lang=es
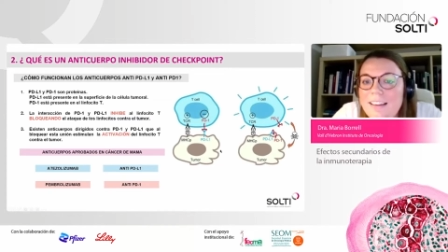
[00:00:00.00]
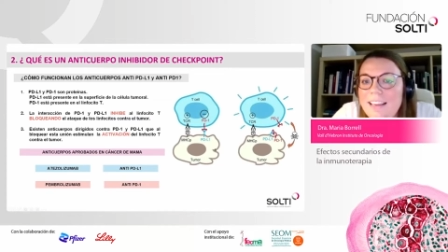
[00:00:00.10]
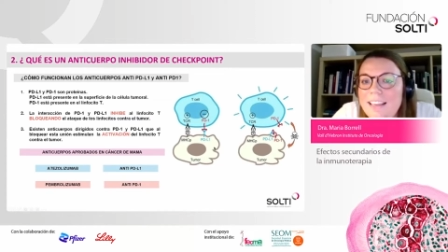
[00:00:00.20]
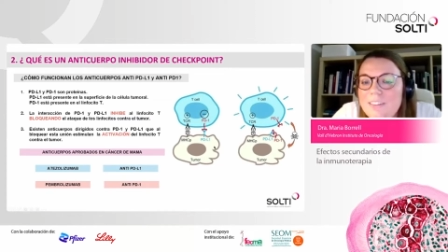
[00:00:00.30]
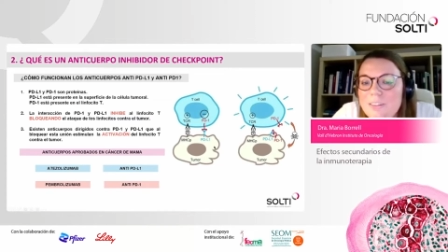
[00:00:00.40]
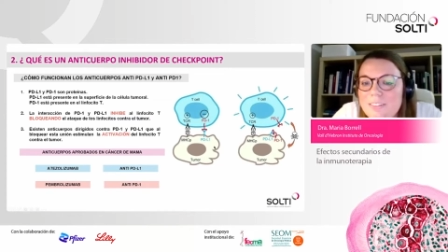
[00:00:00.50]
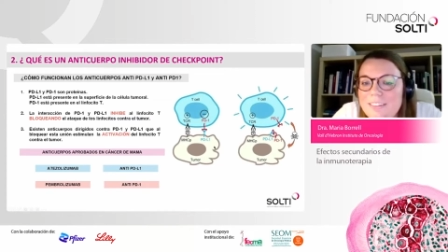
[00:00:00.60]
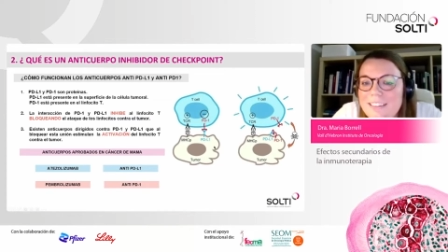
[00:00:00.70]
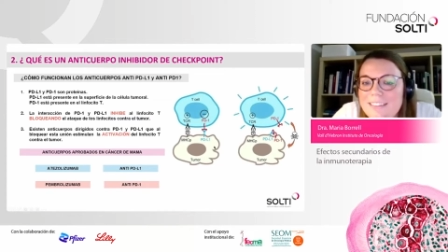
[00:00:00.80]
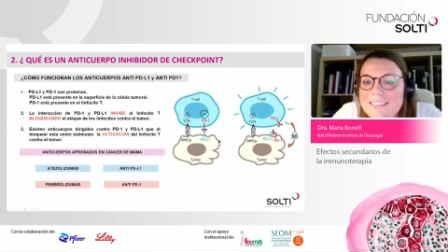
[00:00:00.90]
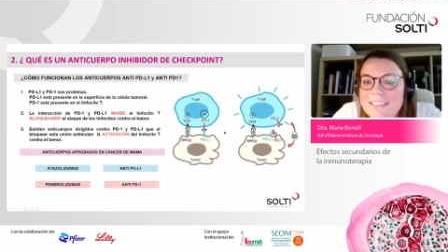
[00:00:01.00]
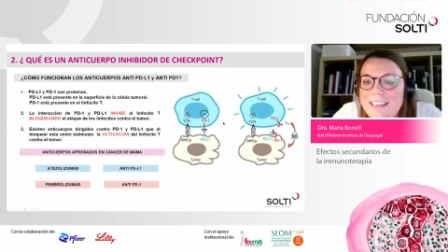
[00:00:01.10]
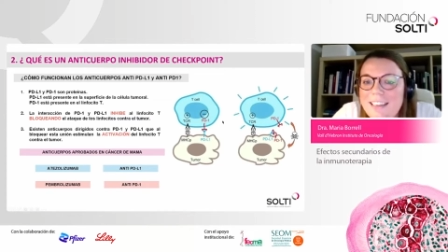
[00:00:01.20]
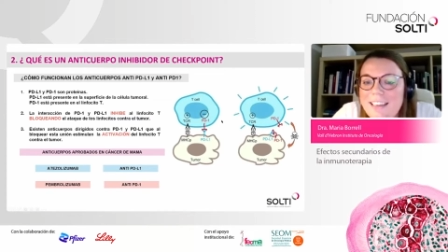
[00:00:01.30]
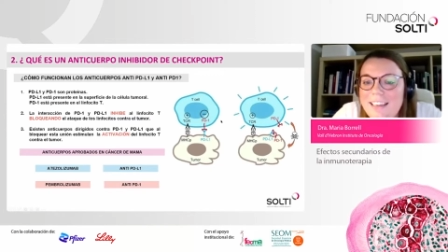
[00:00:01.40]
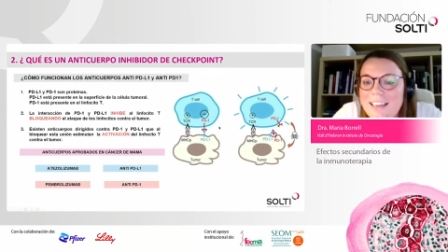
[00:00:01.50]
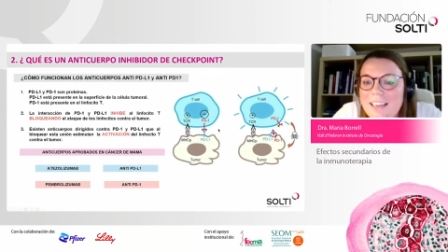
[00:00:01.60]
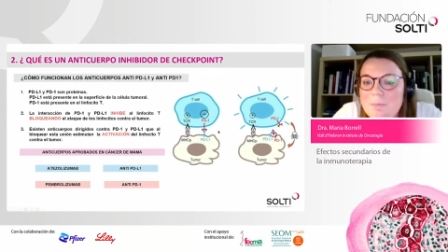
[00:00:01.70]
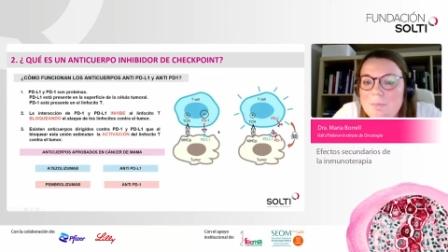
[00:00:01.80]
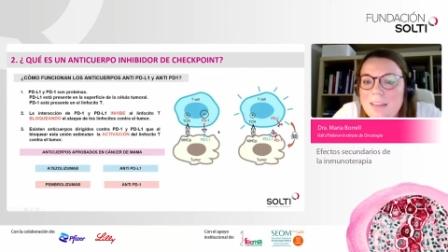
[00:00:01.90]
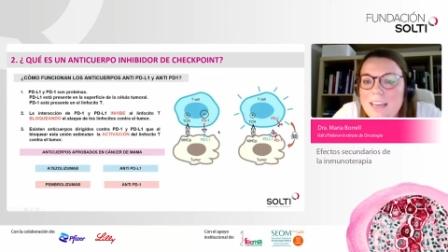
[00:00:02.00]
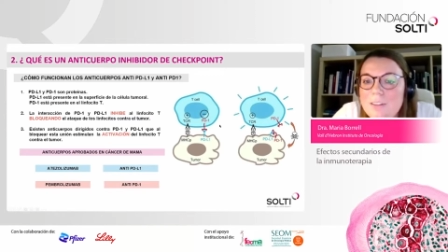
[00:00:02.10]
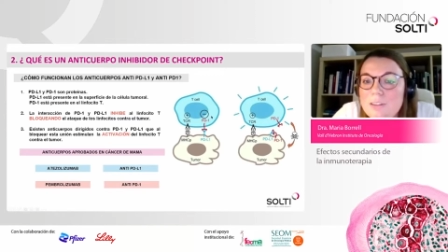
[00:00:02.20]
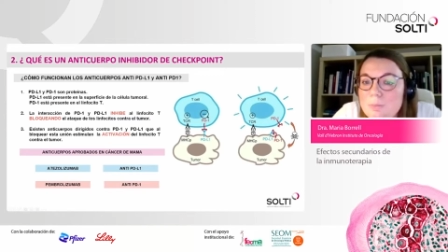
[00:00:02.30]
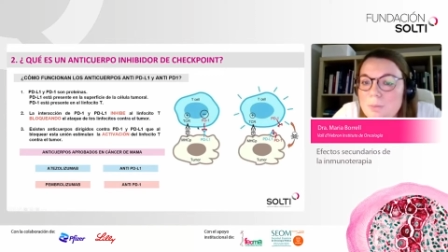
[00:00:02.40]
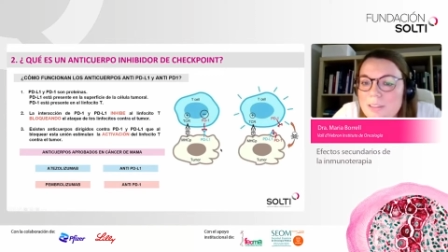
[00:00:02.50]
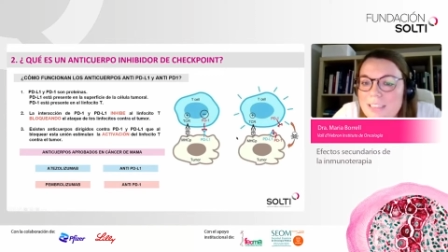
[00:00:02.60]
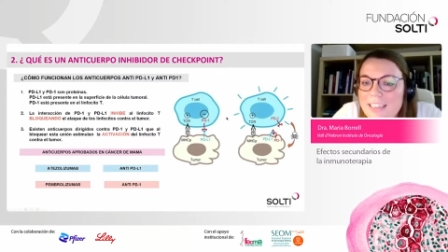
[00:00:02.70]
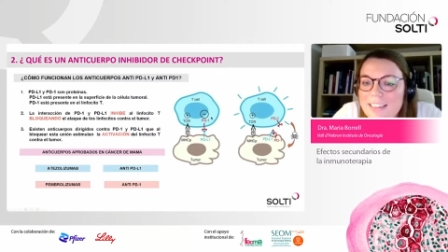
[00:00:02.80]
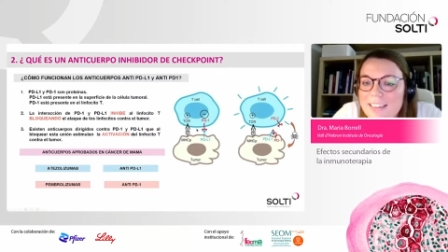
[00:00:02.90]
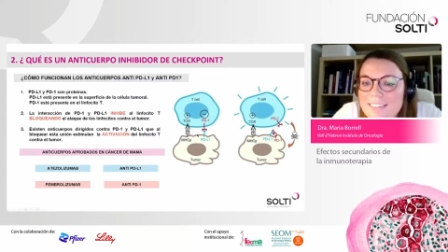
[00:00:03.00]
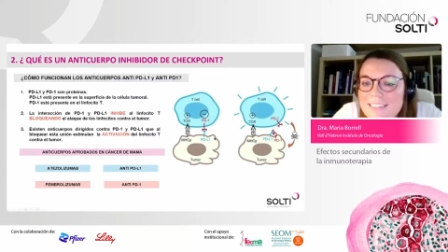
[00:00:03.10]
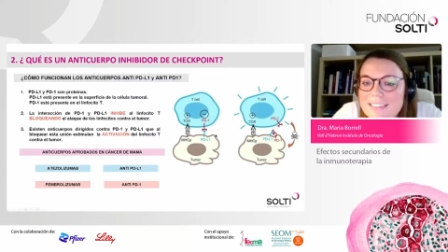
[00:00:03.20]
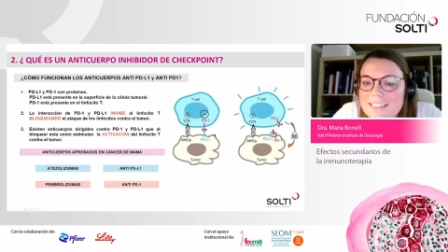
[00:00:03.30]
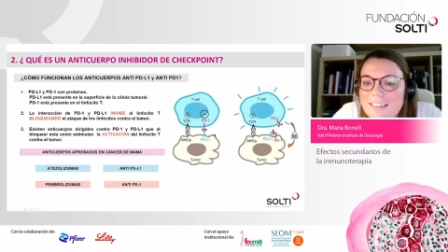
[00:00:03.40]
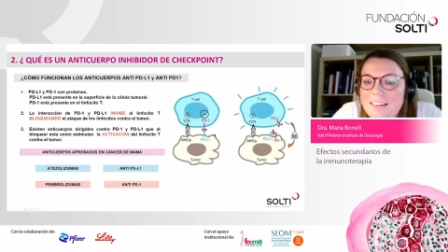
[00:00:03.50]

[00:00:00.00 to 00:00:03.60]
Entonces, eh, hay dos proteínas